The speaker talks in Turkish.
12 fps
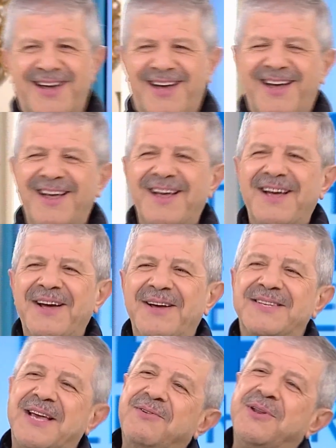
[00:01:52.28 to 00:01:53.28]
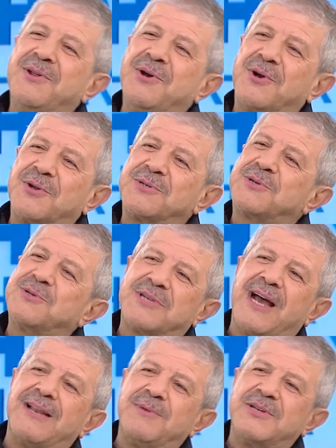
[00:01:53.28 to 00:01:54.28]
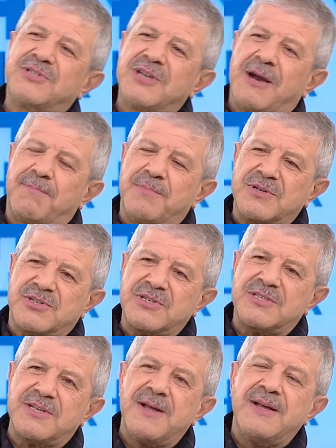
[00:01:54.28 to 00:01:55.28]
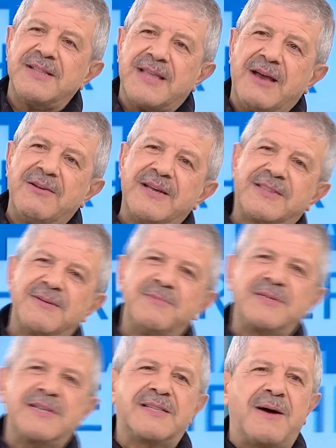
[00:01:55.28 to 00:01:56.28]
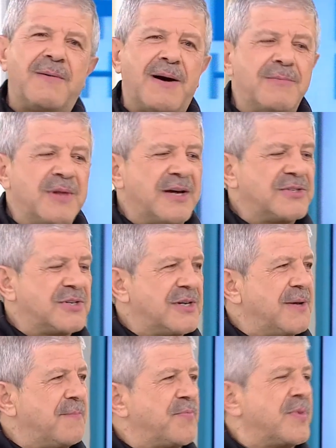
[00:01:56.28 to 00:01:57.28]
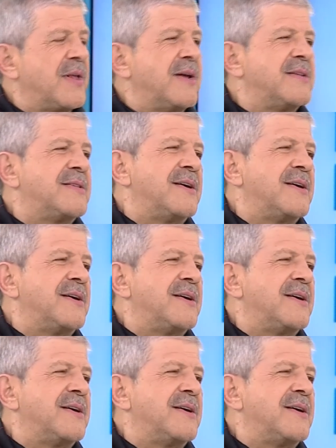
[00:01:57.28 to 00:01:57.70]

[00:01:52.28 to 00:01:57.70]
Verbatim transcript: böyle. Seviniyoruz. Güzel bir iş yapmışız. Ne güzel. Devletimiz de tamamlayıcı. Önce olmak güzel